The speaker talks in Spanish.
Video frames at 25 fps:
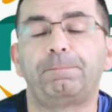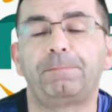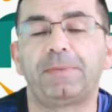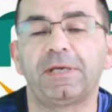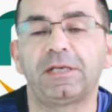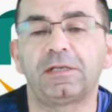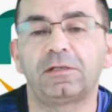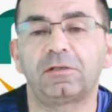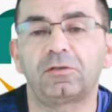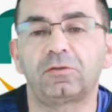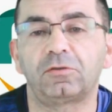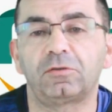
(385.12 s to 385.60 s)

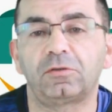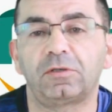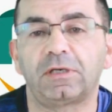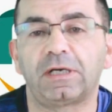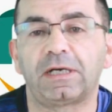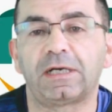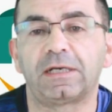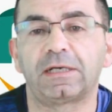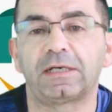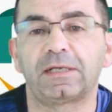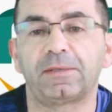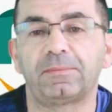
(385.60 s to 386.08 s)
pero
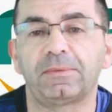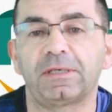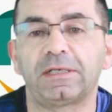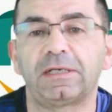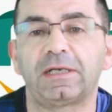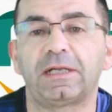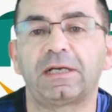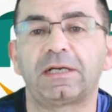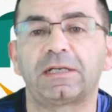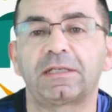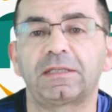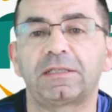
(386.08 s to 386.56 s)
a
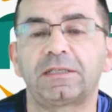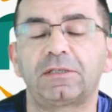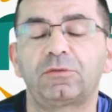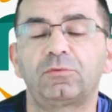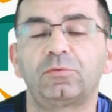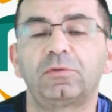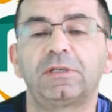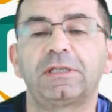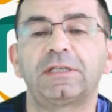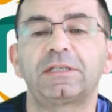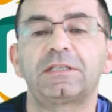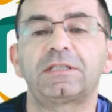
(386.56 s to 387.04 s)
nivel
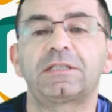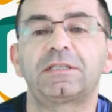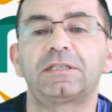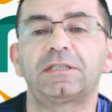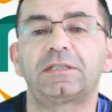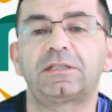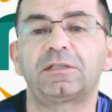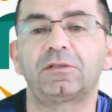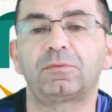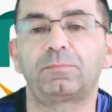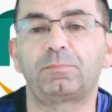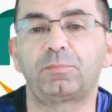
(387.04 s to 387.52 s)
articular
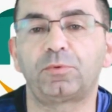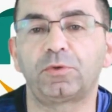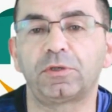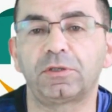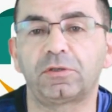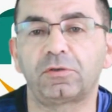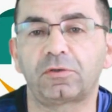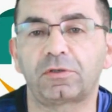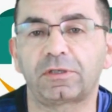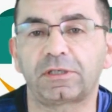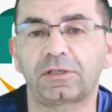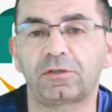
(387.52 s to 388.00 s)
sí que os
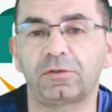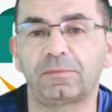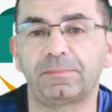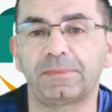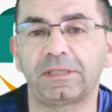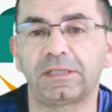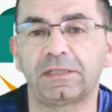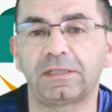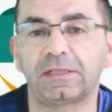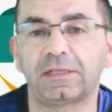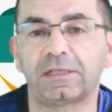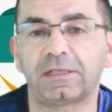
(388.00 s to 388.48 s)
puedo
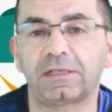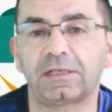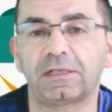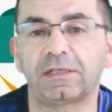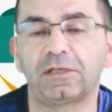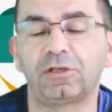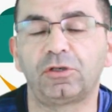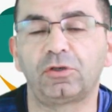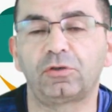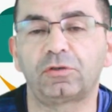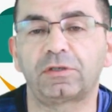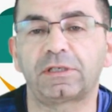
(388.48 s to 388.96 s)

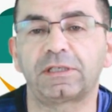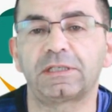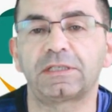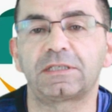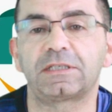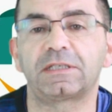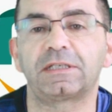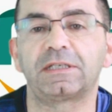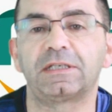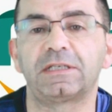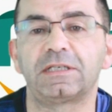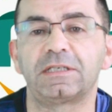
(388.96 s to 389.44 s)
recomendar lo que
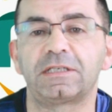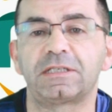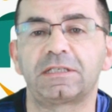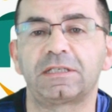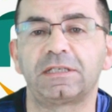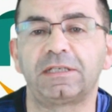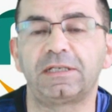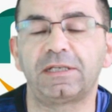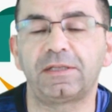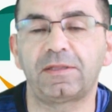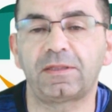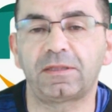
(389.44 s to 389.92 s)
es el
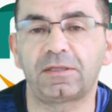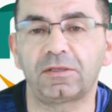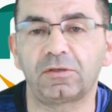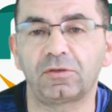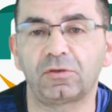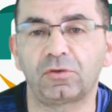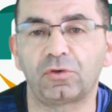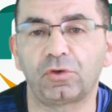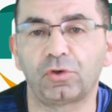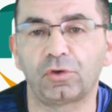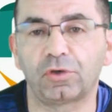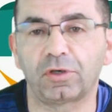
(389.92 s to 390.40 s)

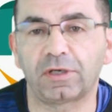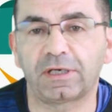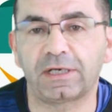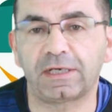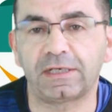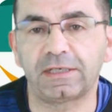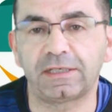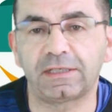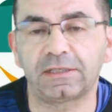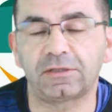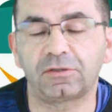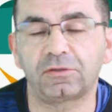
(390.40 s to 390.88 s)
silicio
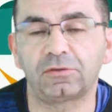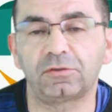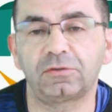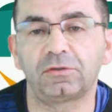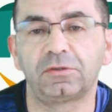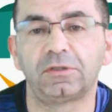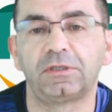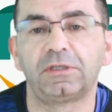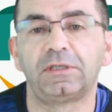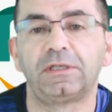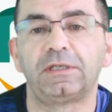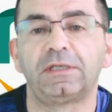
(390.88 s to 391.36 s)

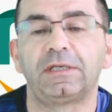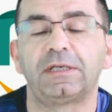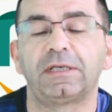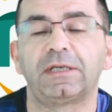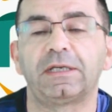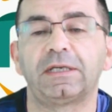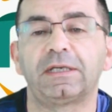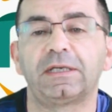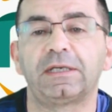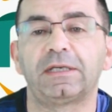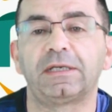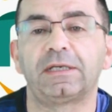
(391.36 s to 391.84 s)
orgánico.
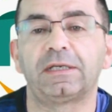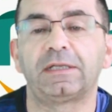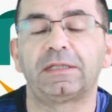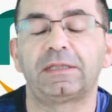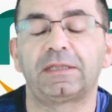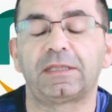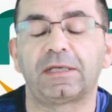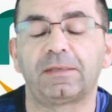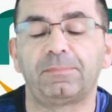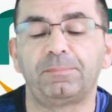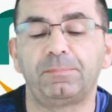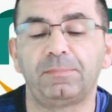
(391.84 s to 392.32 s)

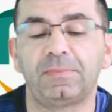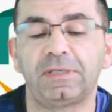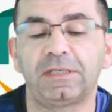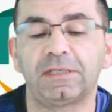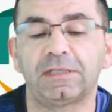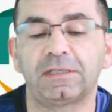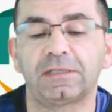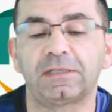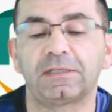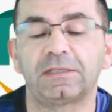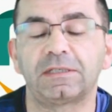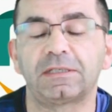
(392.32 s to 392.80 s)
Eh,
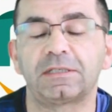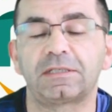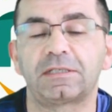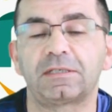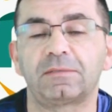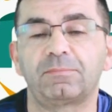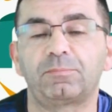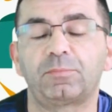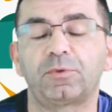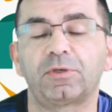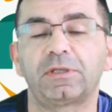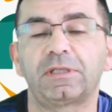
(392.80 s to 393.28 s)
también
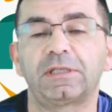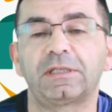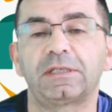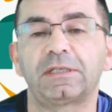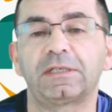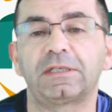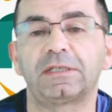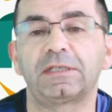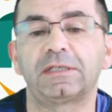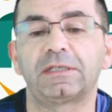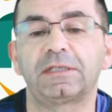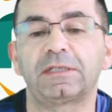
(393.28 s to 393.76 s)
se
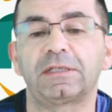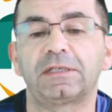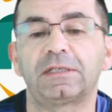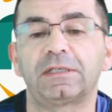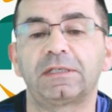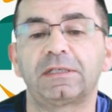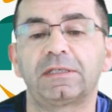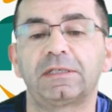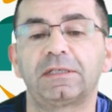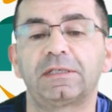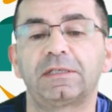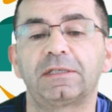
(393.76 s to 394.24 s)

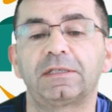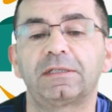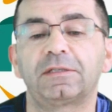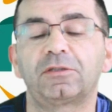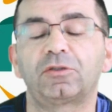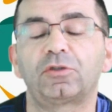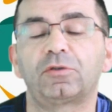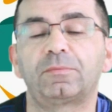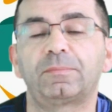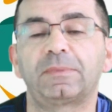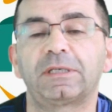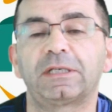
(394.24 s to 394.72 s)
puede
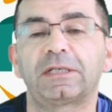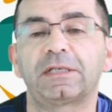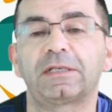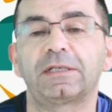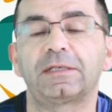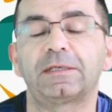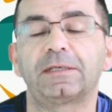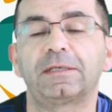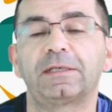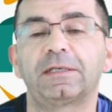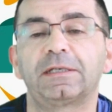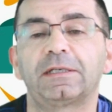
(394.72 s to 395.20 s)

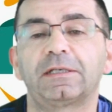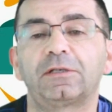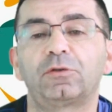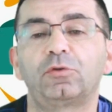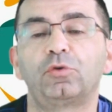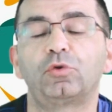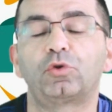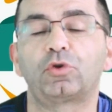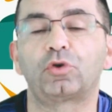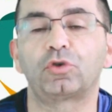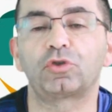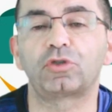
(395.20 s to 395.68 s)
tomar eh,
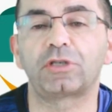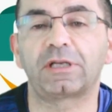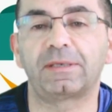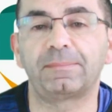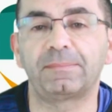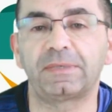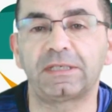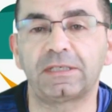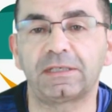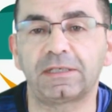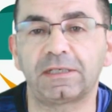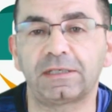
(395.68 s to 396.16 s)

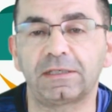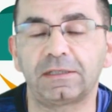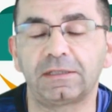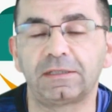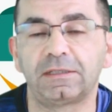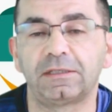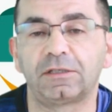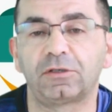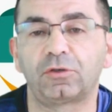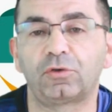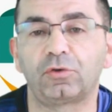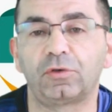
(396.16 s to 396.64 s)

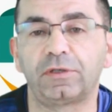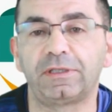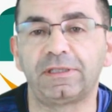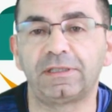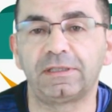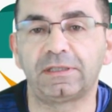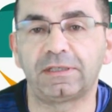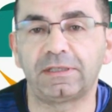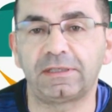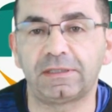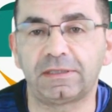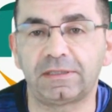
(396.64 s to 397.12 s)
glucosamina,
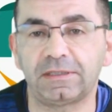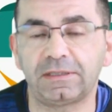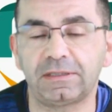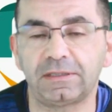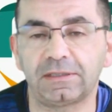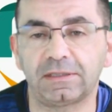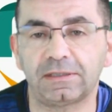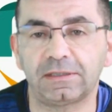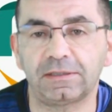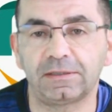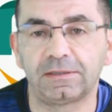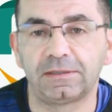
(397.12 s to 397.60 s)

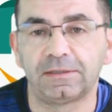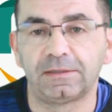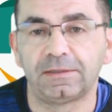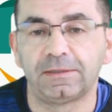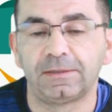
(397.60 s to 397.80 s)
coindritina